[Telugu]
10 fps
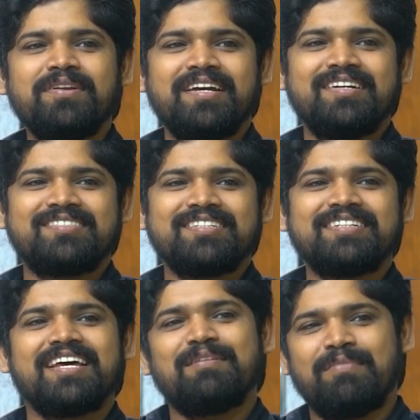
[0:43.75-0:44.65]
నా
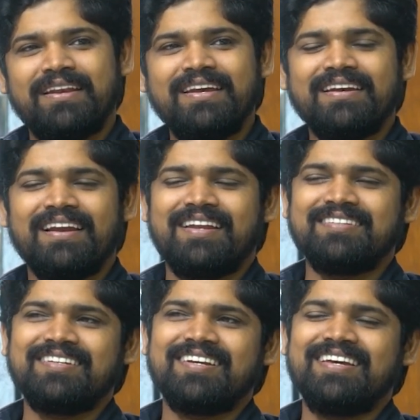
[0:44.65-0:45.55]
ఇన్స్టింక్ట్ ఆయన మళ్ళీ ఇట్లా
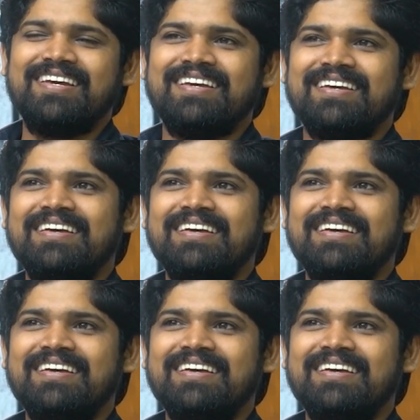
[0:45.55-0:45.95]
అనేసరికి